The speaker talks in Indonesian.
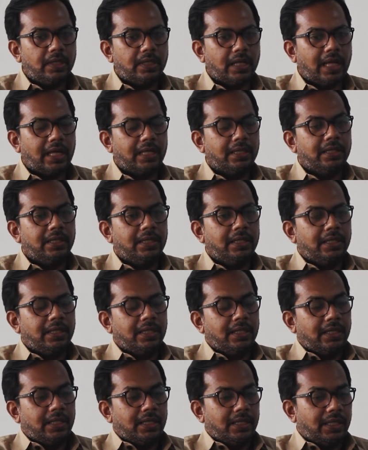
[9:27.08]
nah
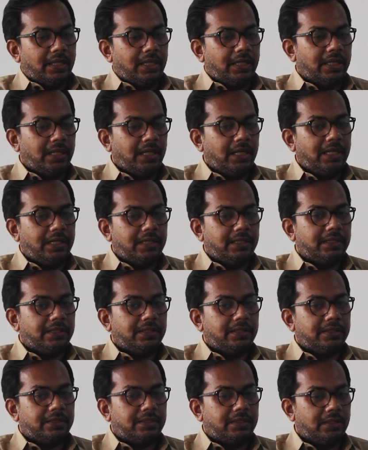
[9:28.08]
ini
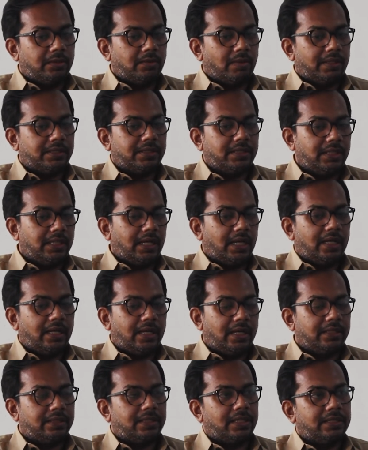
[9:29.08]
situasi
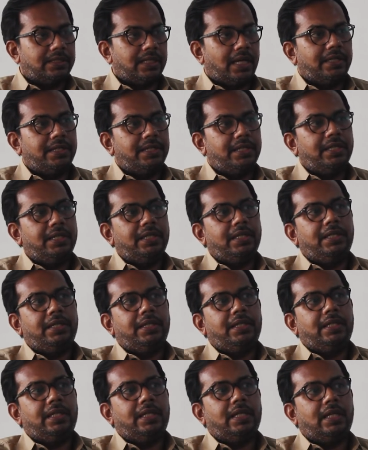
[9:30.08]
yang terjadi
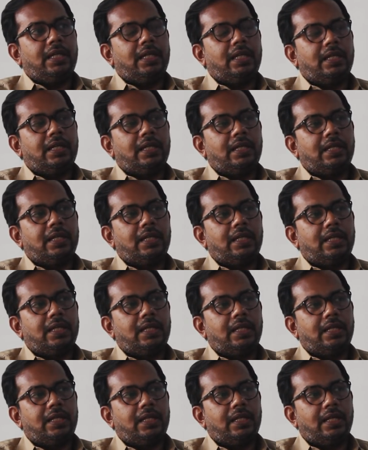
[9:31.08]

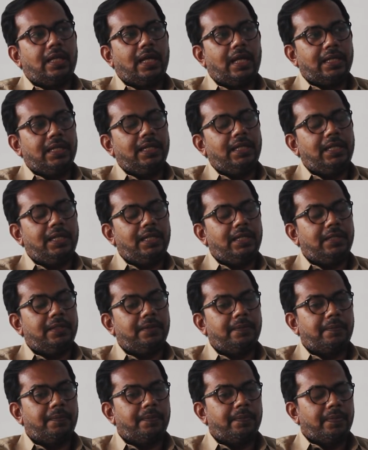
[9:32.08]
eh, hari ini
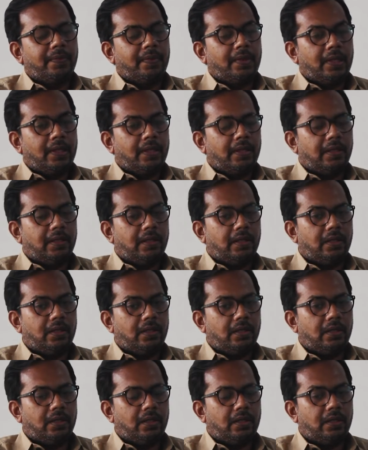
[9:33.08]

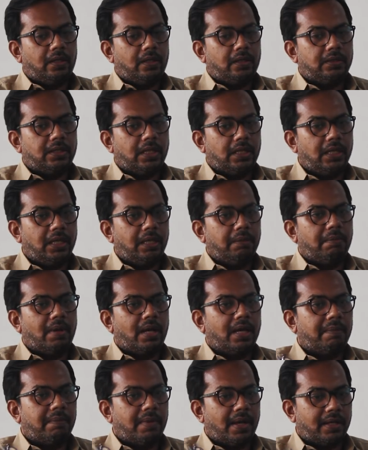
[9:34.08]
eh, jadi
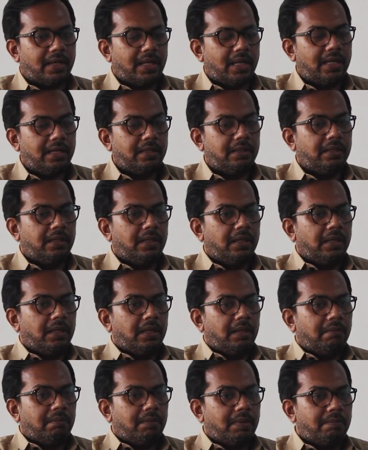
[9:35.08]
bagaimana
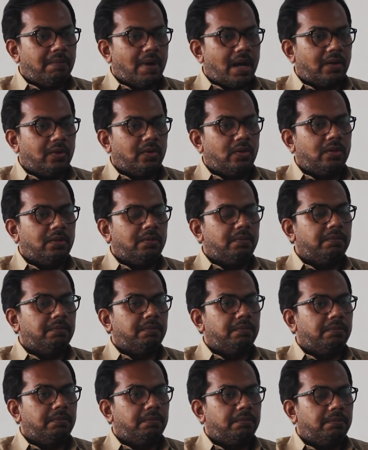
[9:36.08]
membangun
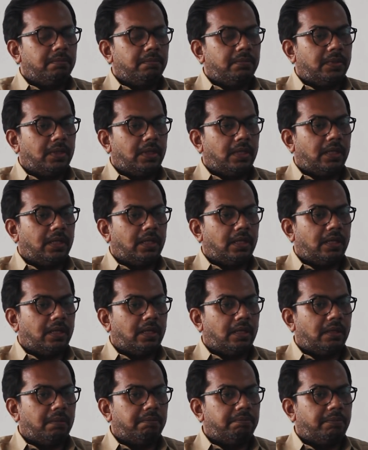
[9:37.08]

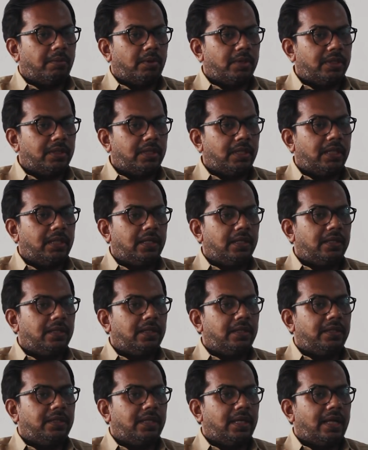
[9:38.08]
eh, politik
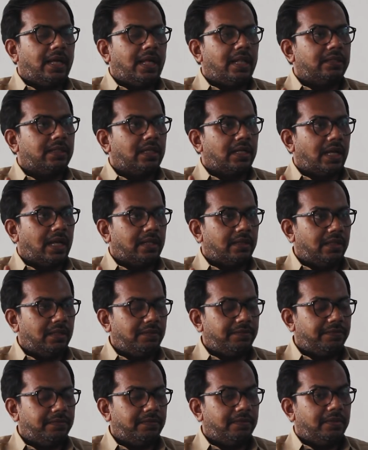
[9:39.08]
yang
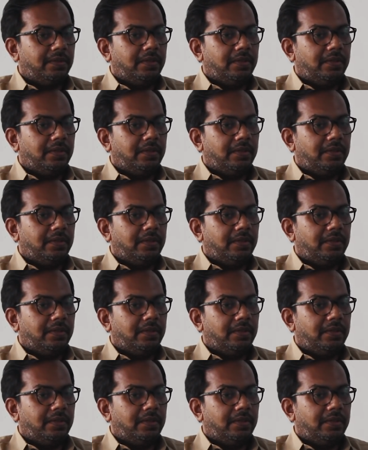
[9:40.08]
alternatif